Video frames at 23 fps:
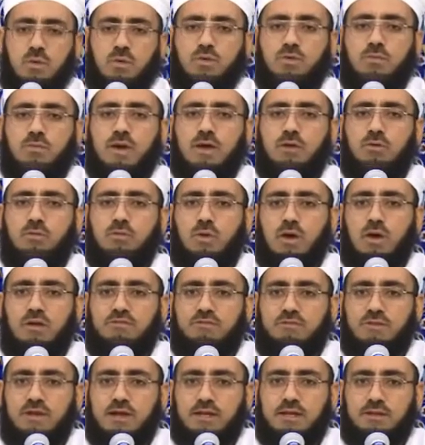عثمان بن
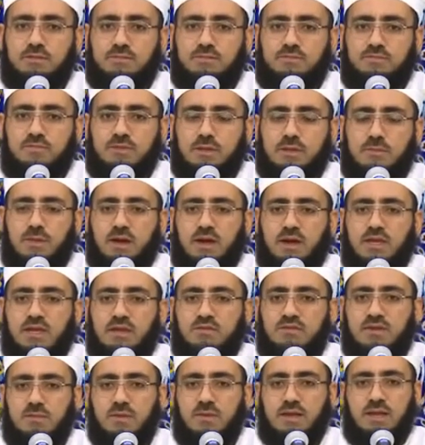عفان بقي
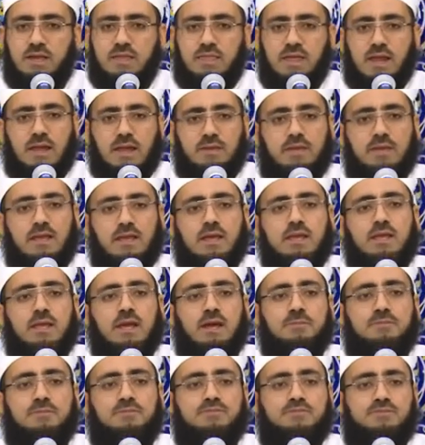في مكة ثلاثة
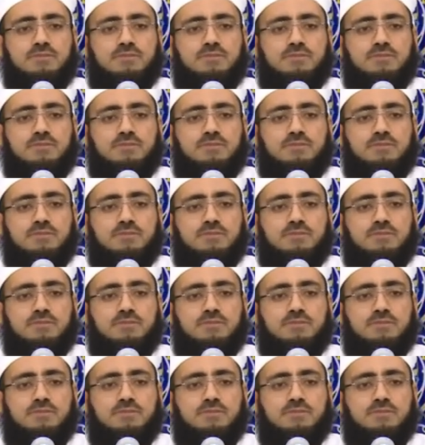أيام